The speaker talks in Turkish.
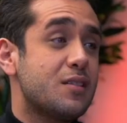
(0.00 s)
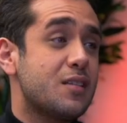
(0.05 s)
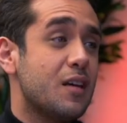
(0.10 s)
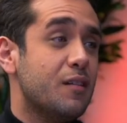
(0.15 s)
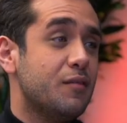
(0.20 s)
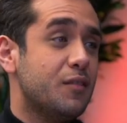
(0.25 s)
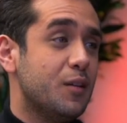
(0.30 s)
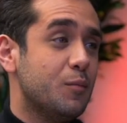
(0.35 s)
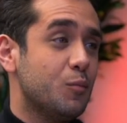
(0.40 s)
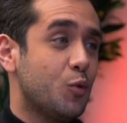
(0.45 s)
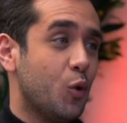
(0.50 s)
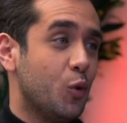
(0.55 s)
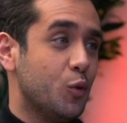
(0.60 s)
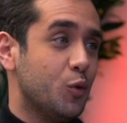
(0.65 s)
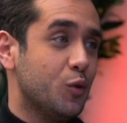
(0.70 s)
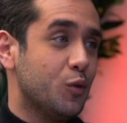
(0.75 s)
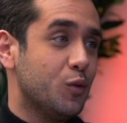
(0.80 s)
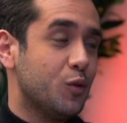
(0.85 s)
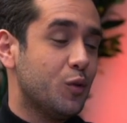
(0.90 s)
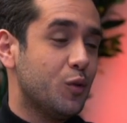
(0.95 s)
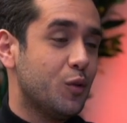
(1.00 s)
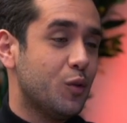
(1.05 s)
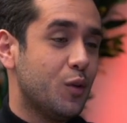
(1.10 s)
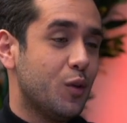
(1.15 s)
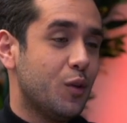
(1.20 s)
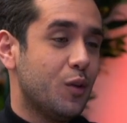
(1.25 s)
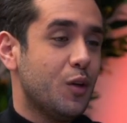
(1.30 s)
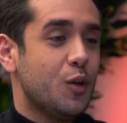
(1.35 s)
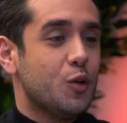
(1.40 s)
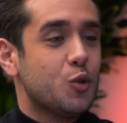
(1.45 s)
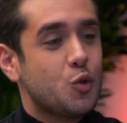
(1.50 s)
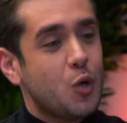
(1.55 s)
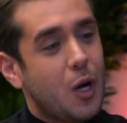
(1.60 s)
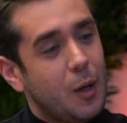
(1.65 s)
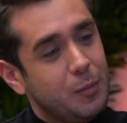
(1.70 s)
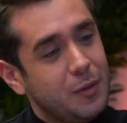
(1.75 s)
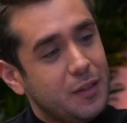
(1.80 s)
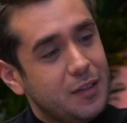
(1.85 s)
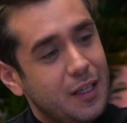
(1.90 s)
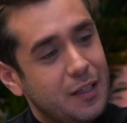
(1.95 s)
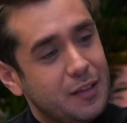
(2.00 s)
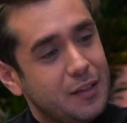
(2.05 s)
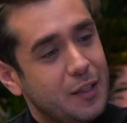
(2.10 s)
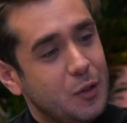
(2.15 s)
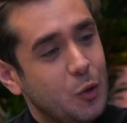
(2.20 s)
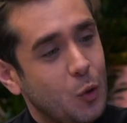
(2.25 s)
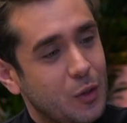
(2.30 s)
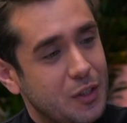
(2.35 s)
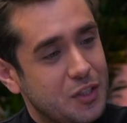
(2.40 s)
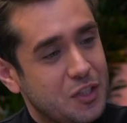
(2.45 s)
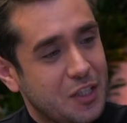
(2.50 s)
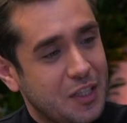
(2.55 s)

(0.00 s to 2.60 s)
sevdiğim konu. Ne o? Şu abladan da yola